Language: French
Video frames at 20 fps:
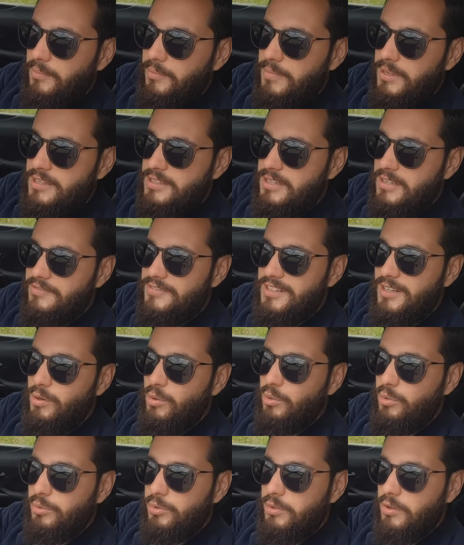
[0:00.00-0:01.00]
Mais ça faisait
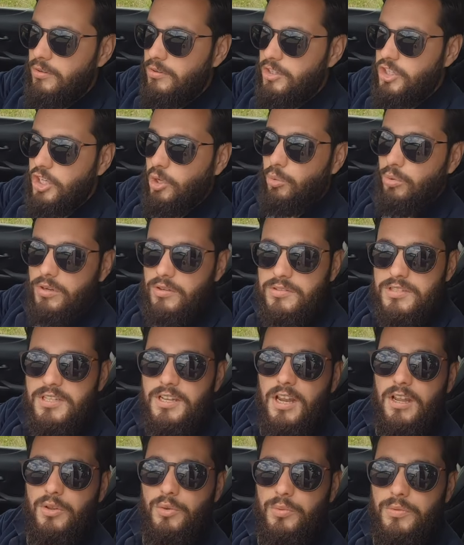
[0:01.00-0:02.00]
longtemps, j'ai roulé aussi
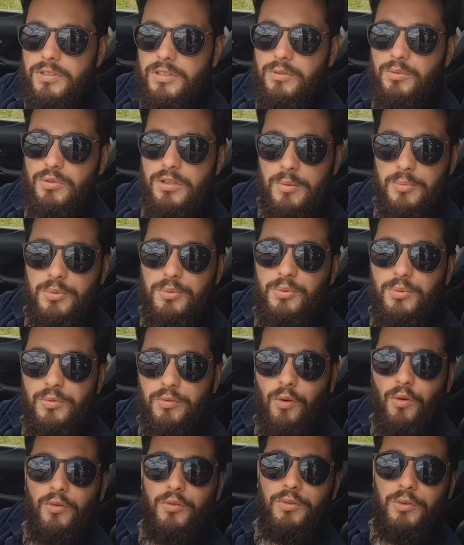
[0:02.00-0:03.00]
la nuit et tout, il n'y a plus de
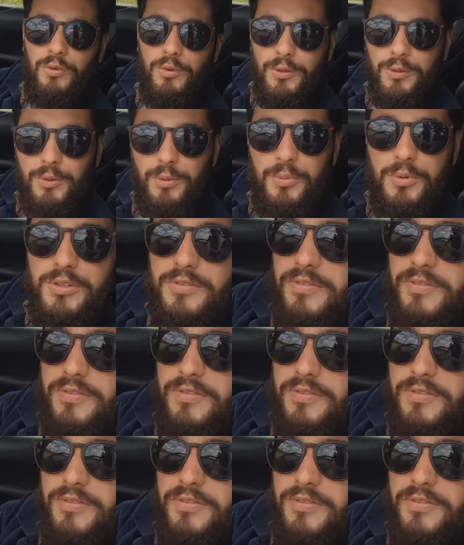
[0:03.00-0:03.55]
couvre-feu et tout, on peut